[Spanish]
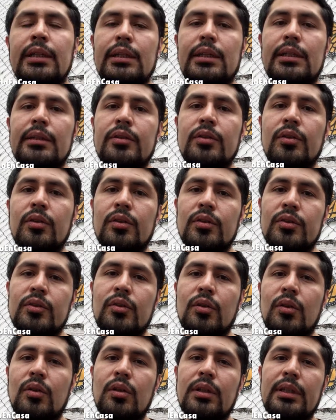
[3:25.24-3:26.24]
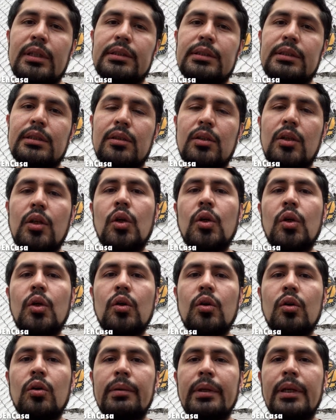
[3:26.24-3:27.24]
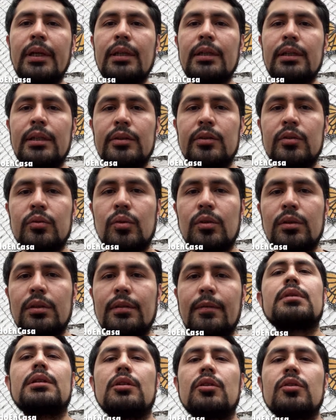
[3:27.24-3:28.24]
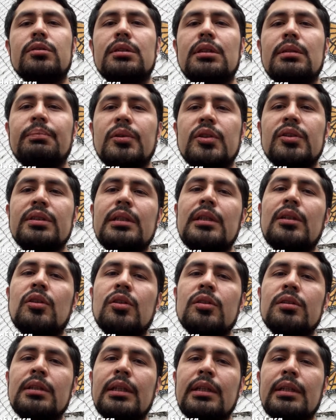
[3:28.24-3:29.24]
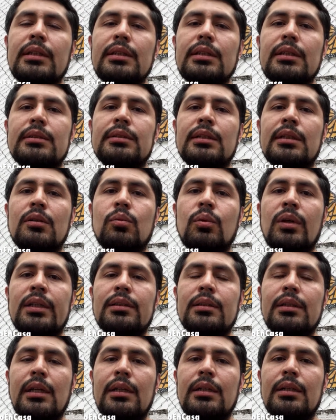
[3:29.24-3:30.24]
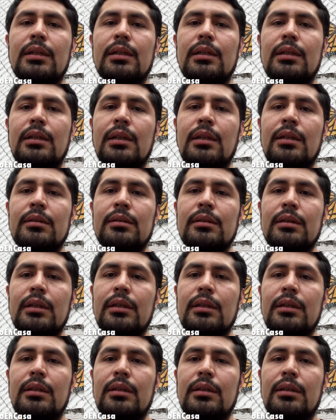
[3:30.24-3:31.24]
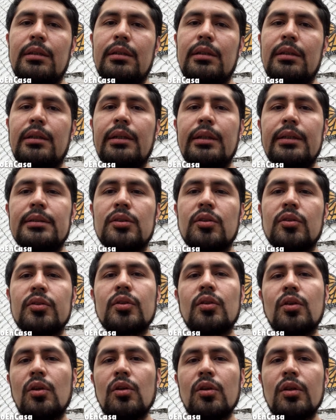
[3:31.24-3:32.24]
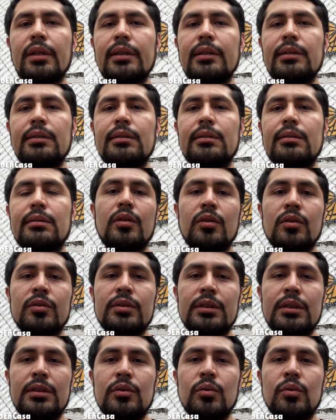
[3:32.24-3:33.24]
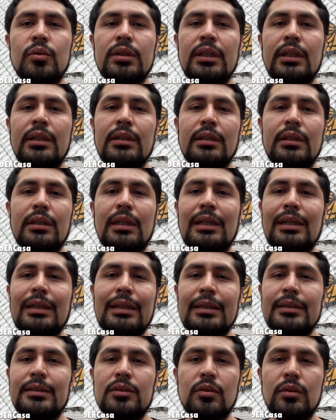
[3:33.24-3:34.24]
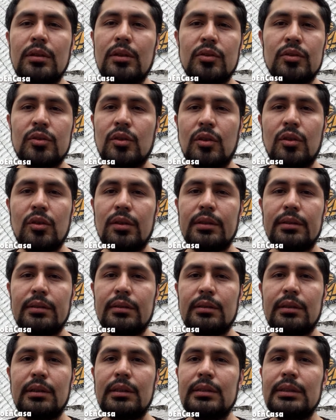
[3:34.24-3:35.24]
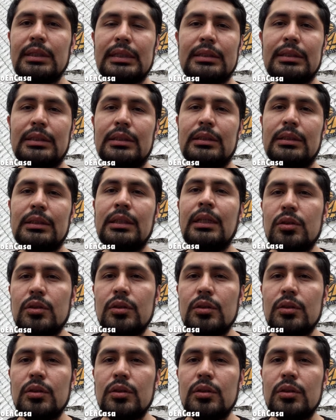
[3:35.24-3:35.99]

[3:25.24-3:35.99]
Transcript: que son los colores rojo, verde y azul. Los tipos de onda que se encuentran entre estos colores constituyen el resto de los colores, es decir,